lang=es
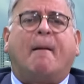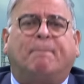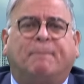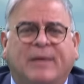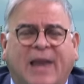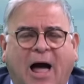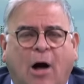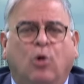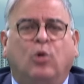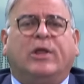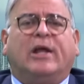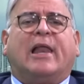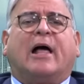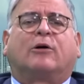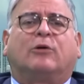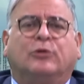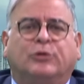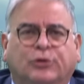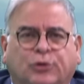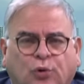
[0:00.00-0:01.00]
aplaude
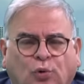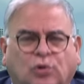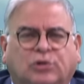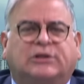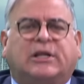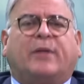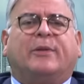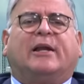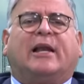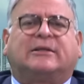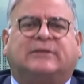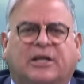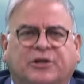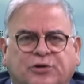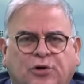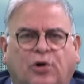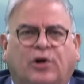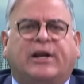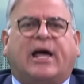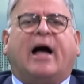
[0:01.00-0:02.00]
la conducta de la
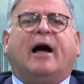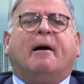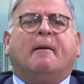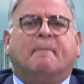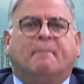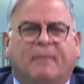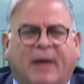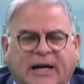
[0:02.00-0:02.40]
señora